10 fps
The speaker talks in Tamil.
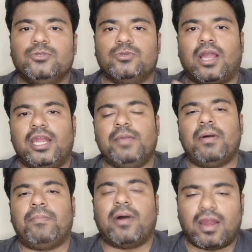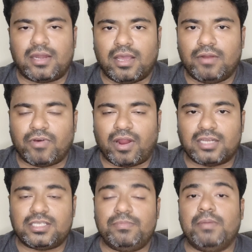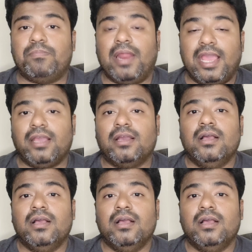ஸோ கண்டிப்பாக பாராட்டுகள் ஃபார் ஆர்சிபி பிளேயிங்